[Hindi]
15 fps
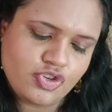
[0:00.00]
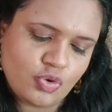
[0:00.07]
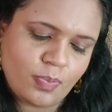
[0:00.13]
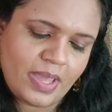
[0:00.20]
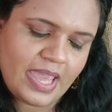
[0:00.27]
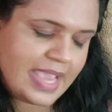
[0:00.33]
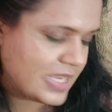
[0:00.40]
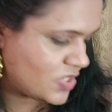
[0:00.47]

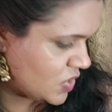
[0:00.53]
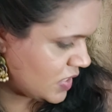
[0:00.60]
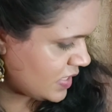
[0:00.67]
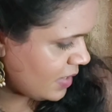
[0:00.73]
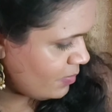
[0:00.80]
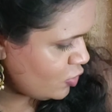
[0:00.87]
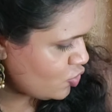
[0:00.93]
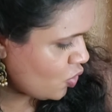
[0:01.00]
मीशो पे एक
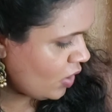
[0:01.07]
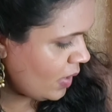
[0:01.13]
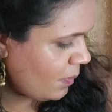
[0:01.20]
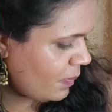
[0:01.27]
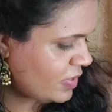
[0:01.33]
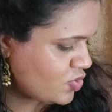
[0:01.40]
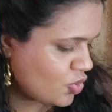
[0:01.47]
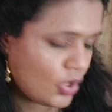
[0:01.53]
चीज़ है मीशो के
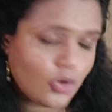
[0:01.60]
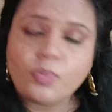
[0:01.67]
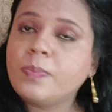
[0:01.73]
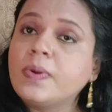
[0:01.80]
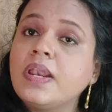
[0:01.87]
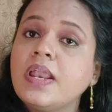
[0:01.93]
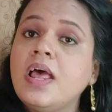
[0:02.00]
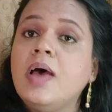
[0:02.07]
मीशो के
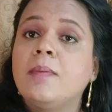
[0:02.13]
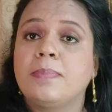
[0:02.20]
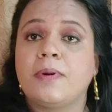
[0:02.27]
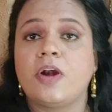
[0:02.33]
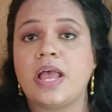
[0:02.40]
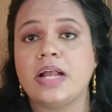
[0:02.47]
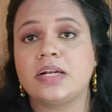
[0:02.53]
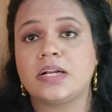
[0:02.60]
ऊपर
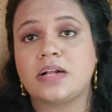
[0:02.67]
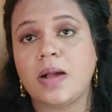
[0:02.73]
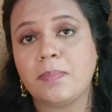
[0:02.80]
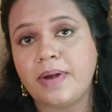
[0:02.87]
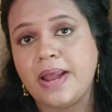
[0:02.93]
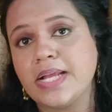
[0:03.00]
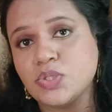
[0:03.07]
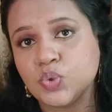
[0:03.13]
प्रोडक्ट
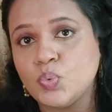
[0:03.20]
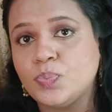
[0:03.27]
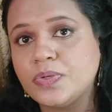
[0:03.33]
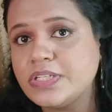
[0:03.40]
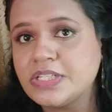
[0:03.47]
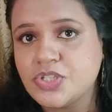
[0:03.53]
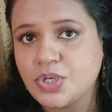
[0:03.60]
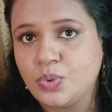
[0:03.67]
का प्राइस
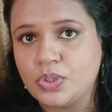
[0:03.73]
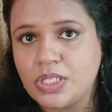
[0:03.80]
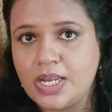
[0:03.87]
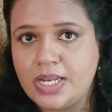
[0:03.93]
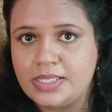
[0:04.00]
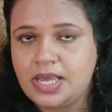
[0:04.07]
ऊपर नीचे होता